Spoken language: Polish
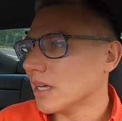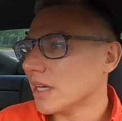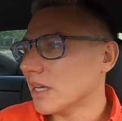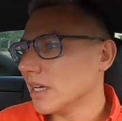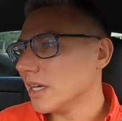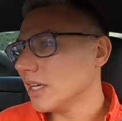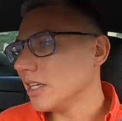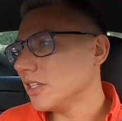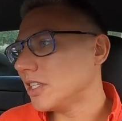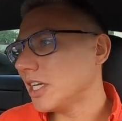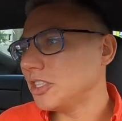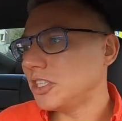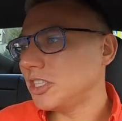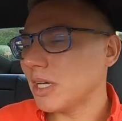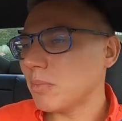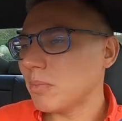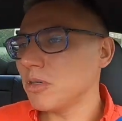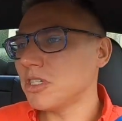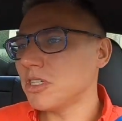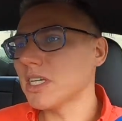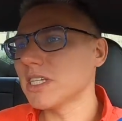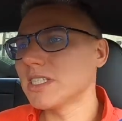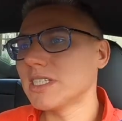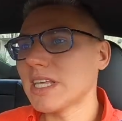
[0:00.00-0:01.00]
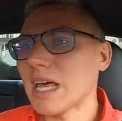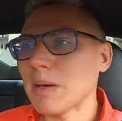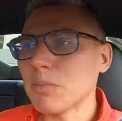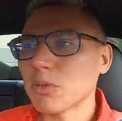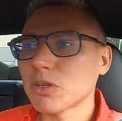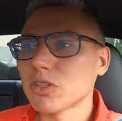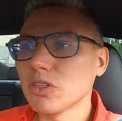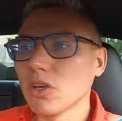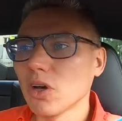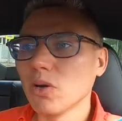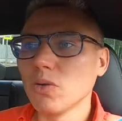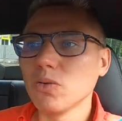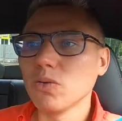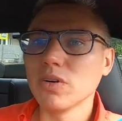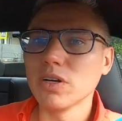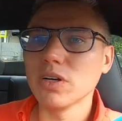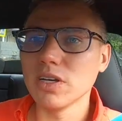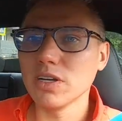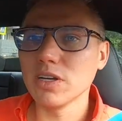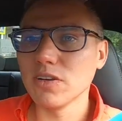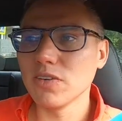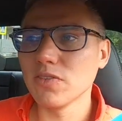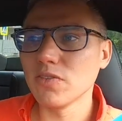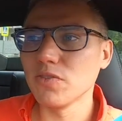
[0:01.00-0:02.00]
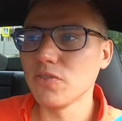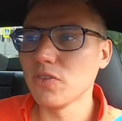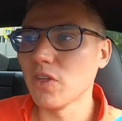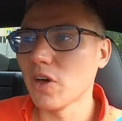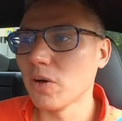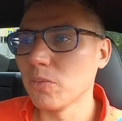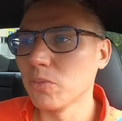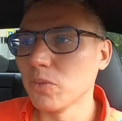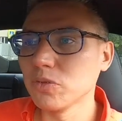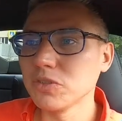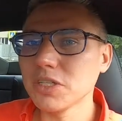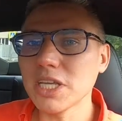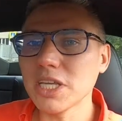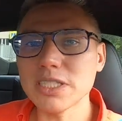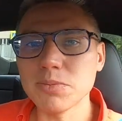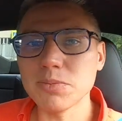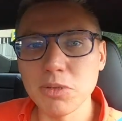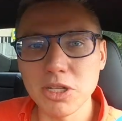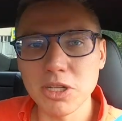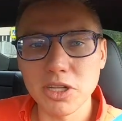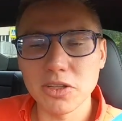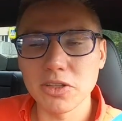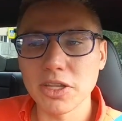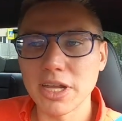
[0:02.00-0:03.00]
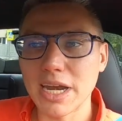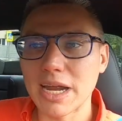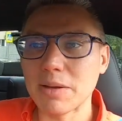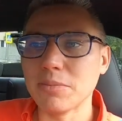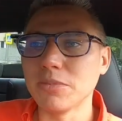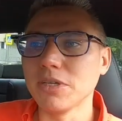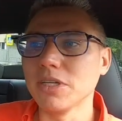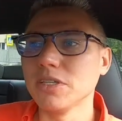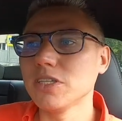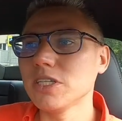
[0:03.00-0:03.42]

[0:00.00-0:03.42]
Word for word: Jeżeli dzisiaj by się zamknął w domu nie z milionerami,